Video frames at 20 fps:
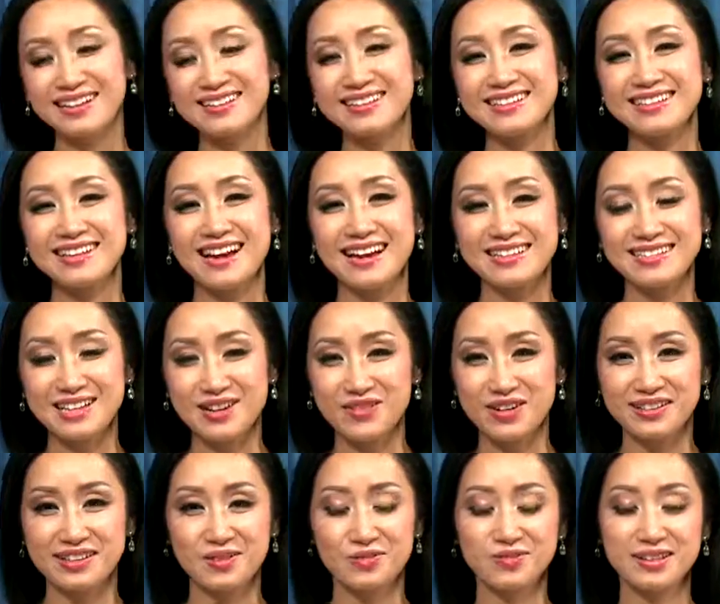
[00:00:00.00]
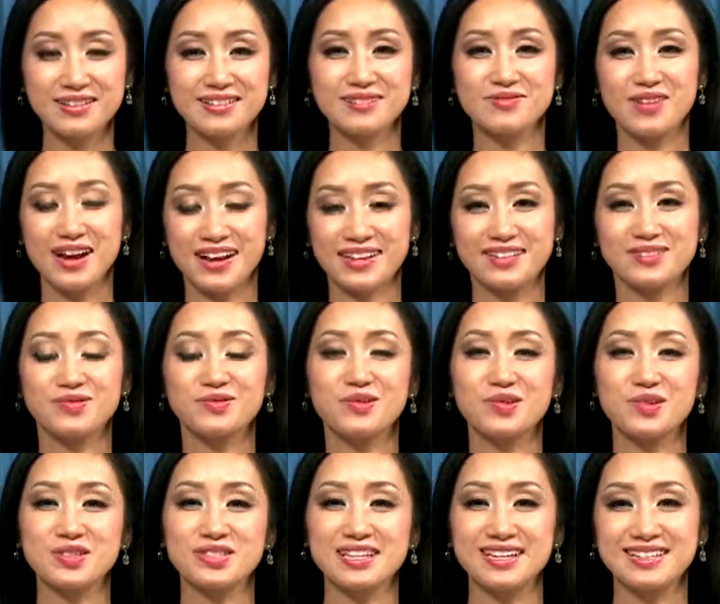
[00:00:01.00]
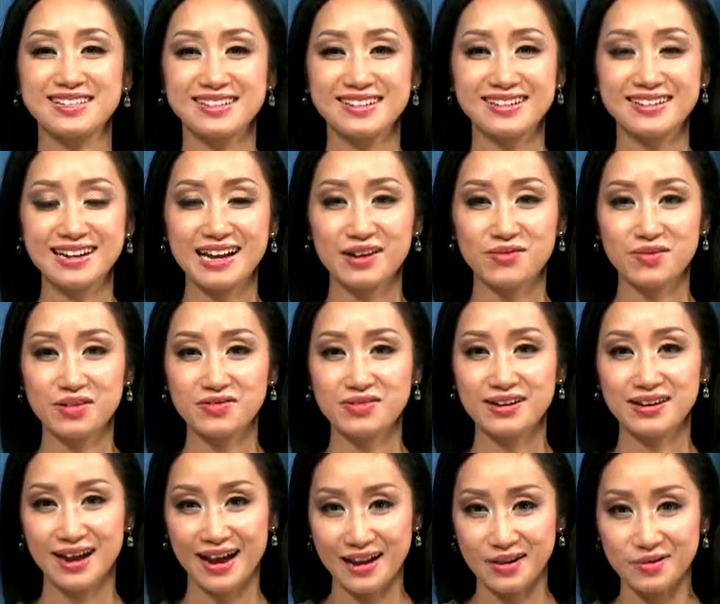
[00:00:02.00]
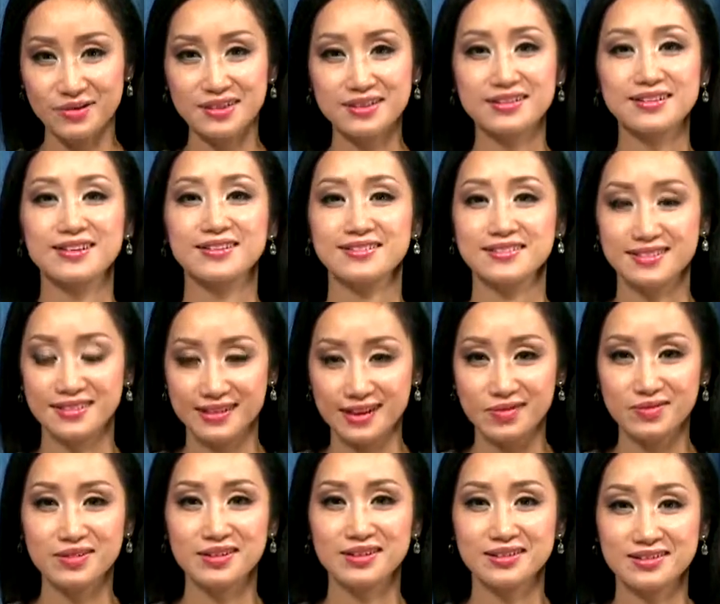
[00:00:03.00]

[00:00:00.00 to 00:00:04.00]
giả sau phần thông tin thương mại chúng tôi sẽ trở lại với phần 2 của chương trình xin cảm ơn